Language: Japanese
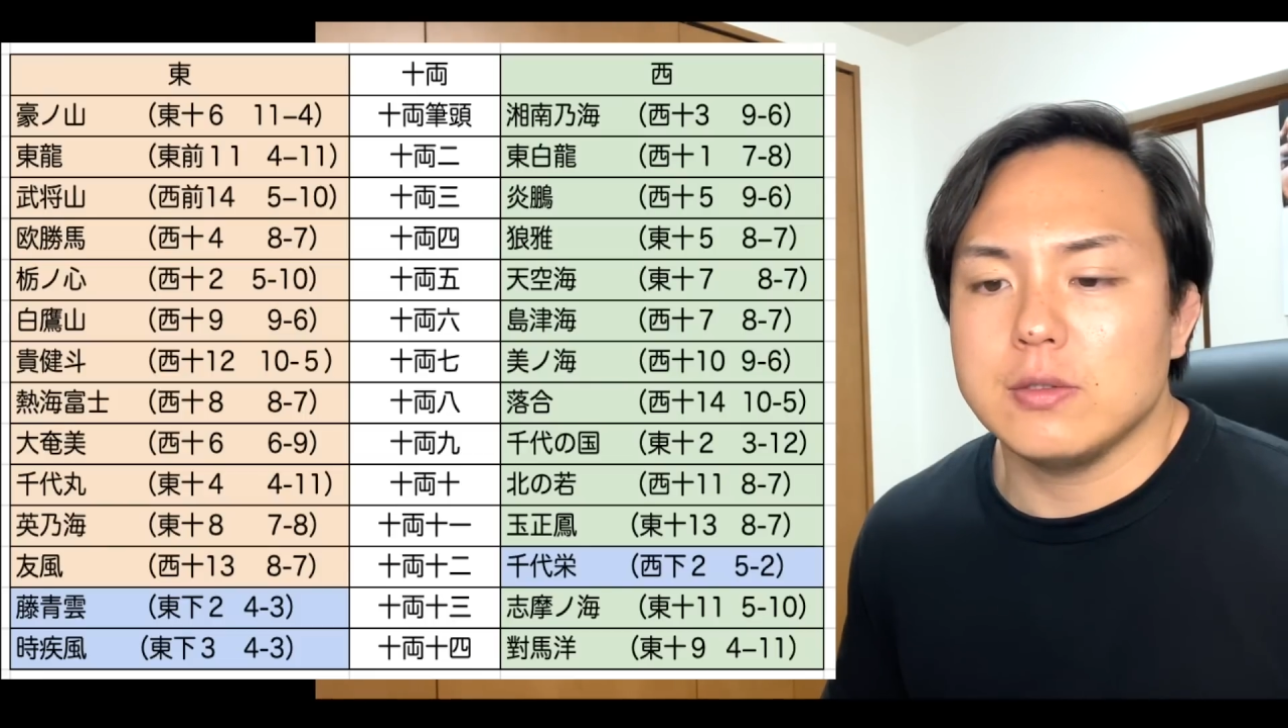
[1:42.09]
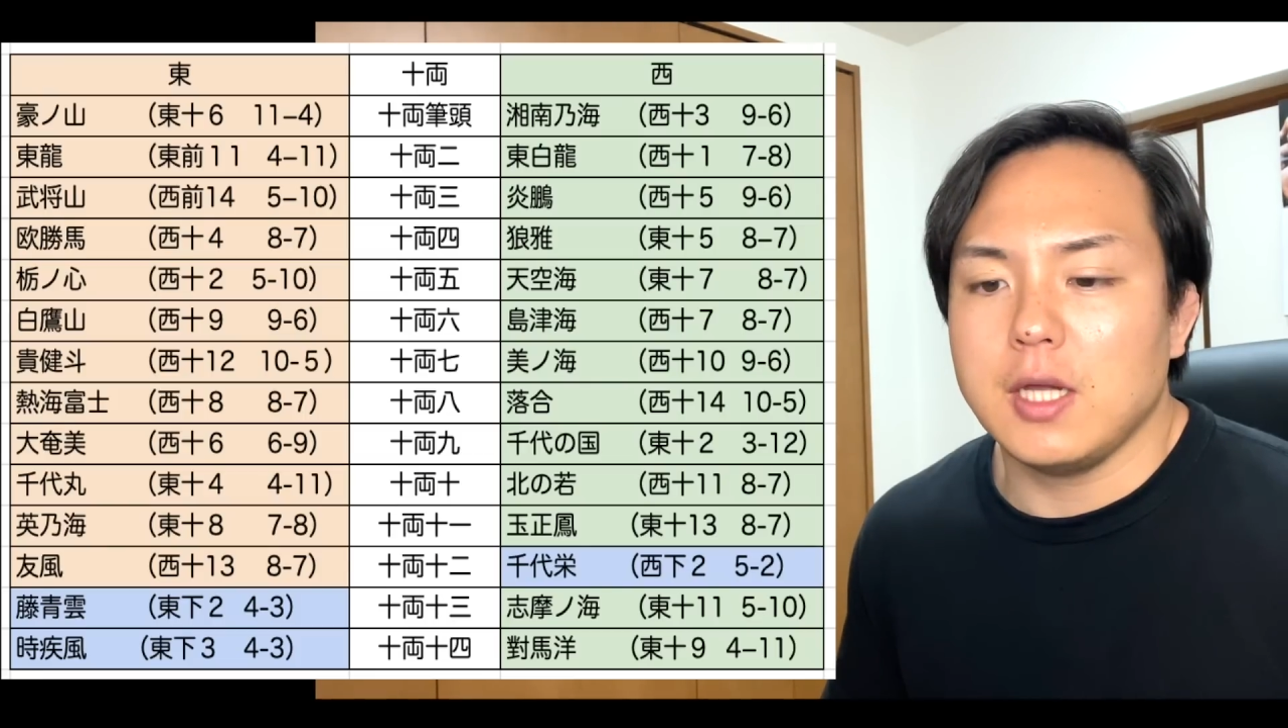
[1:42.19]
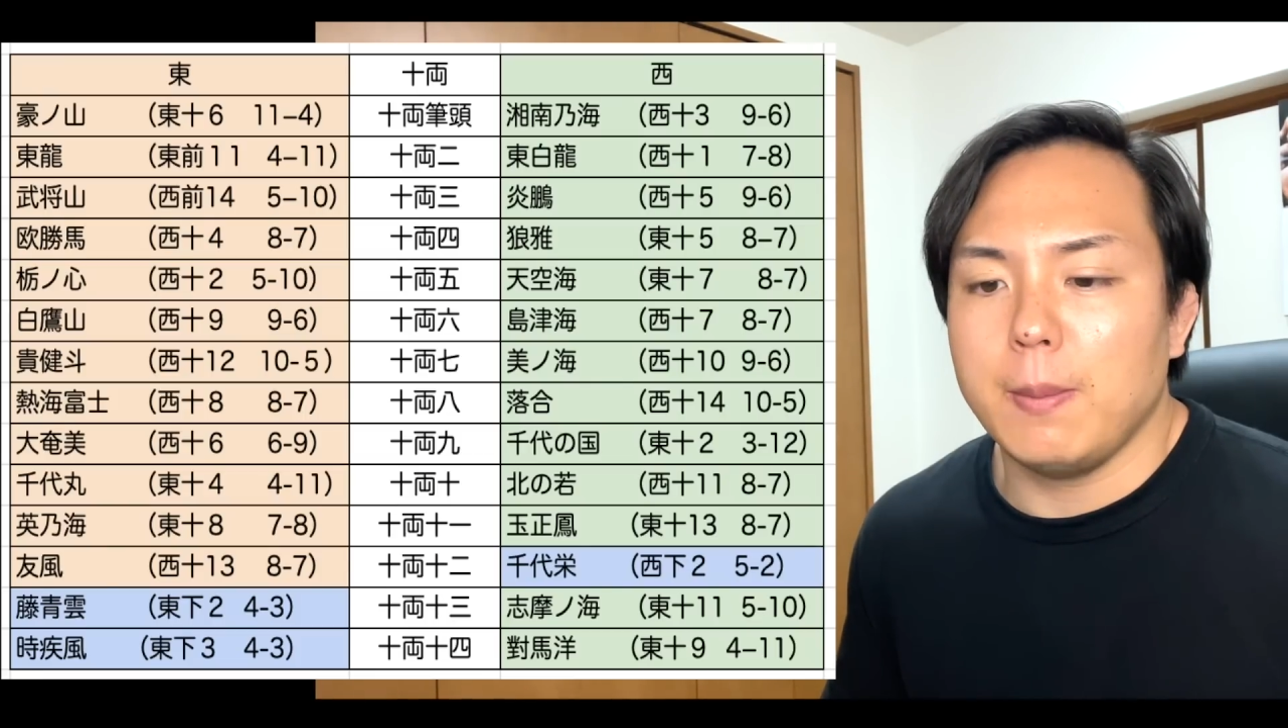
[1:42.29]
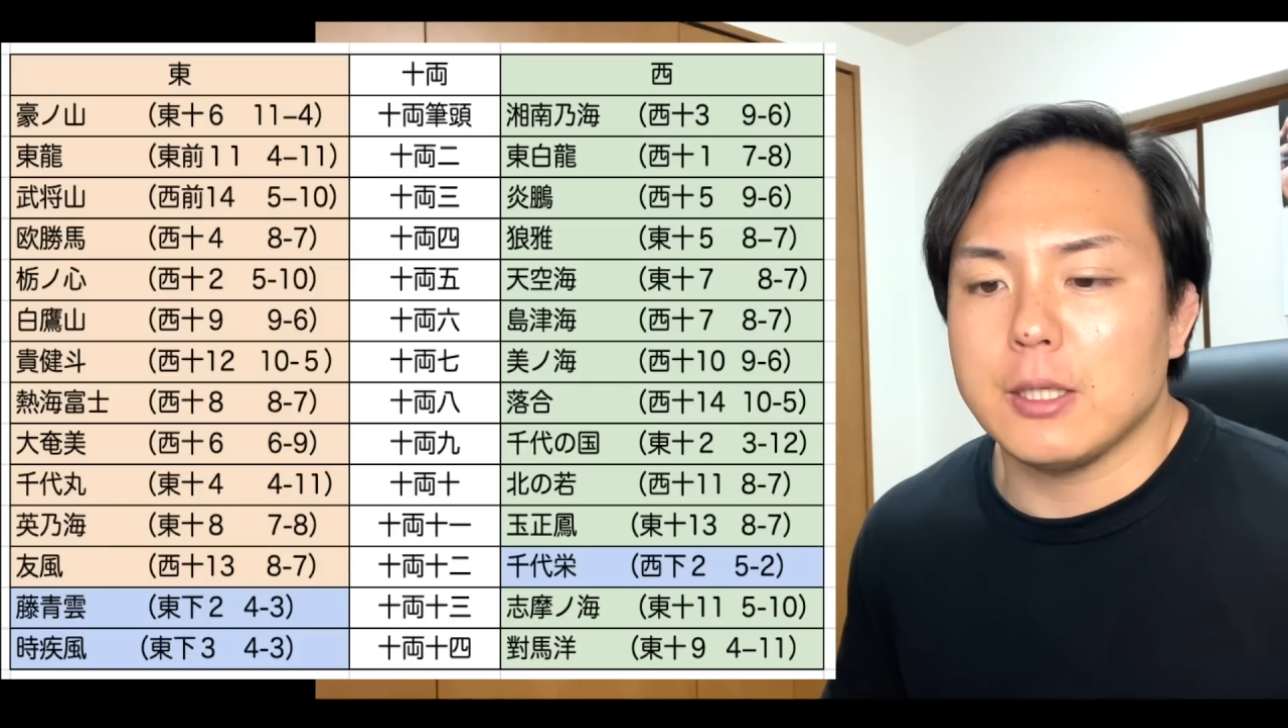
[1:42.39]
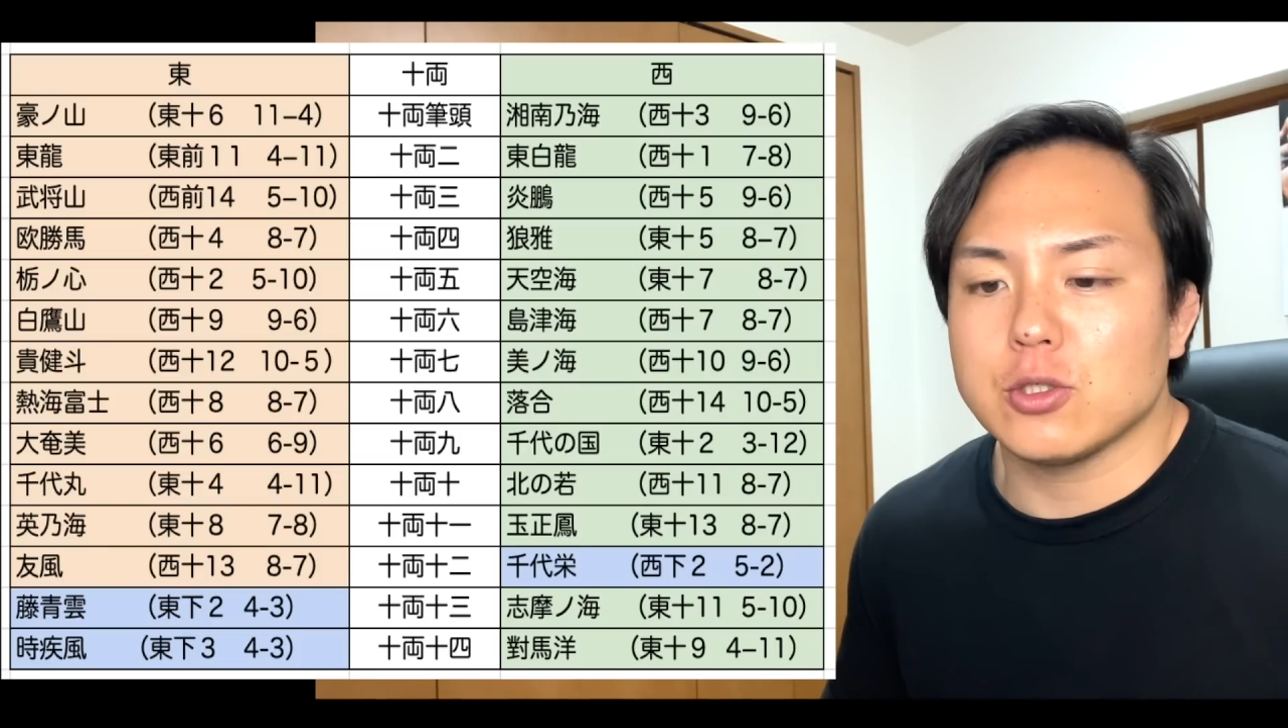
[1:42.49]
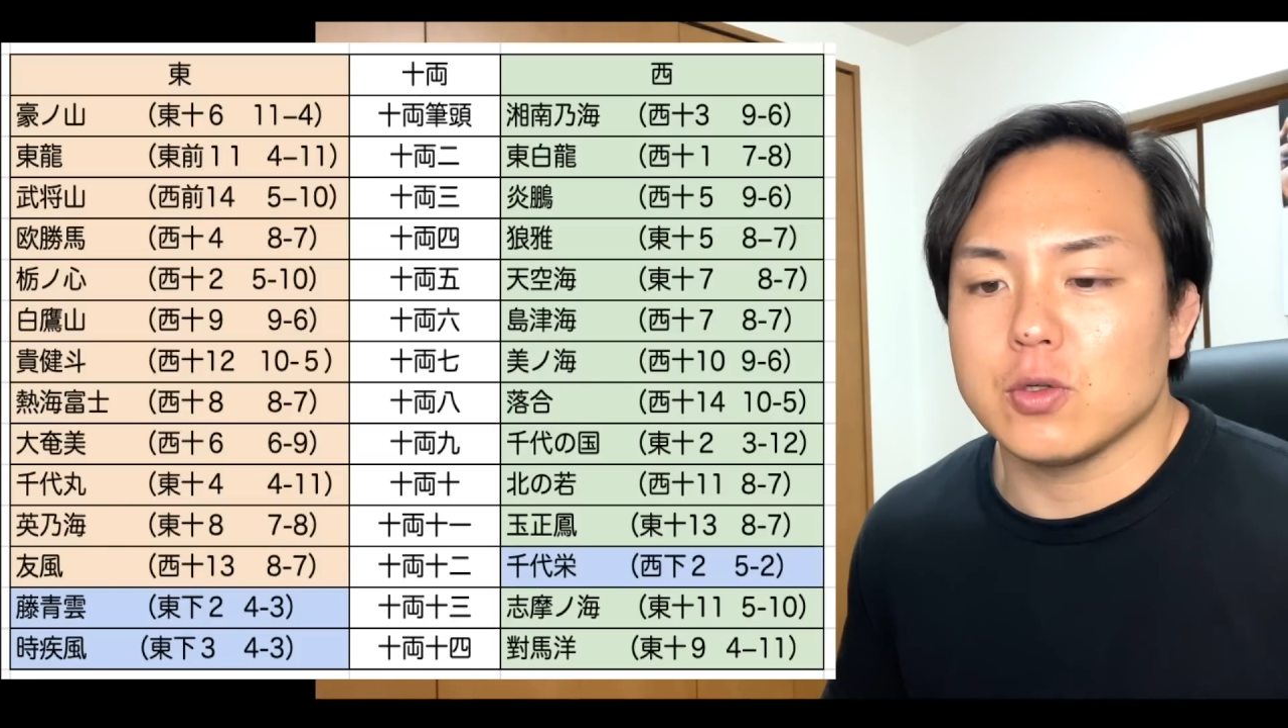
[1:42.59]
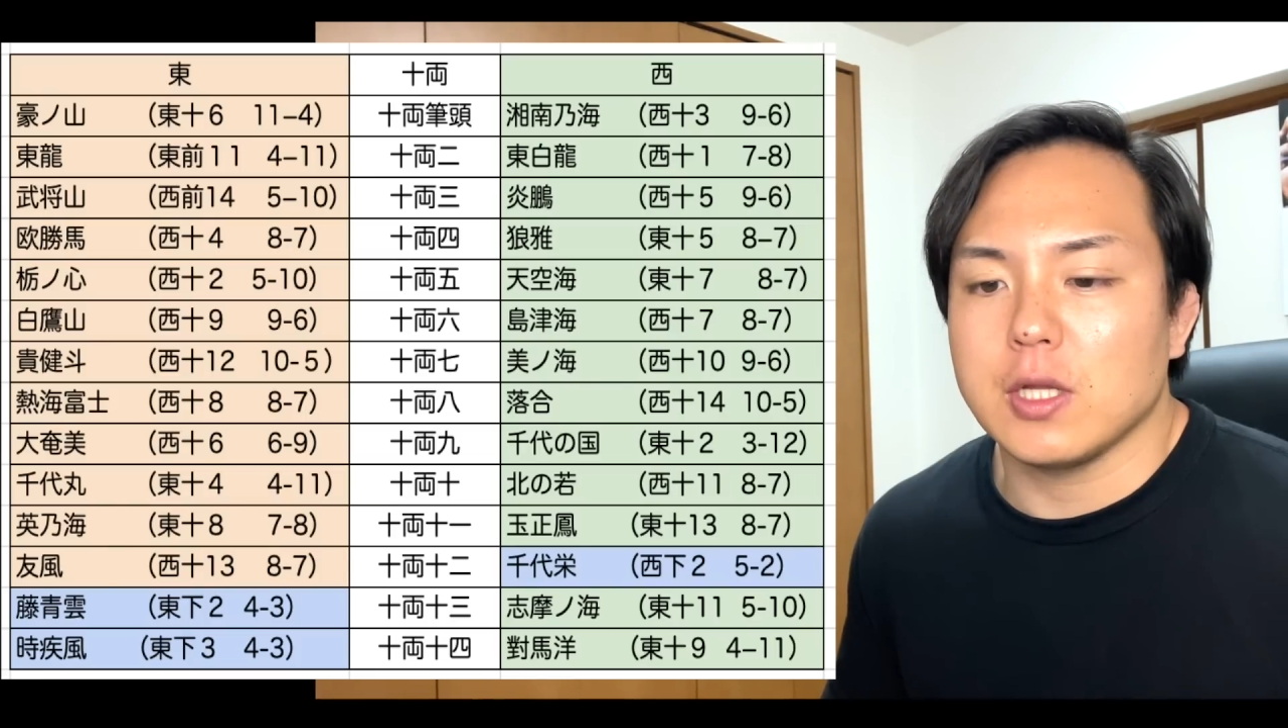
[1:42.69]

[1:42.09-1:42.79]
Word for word: 2場所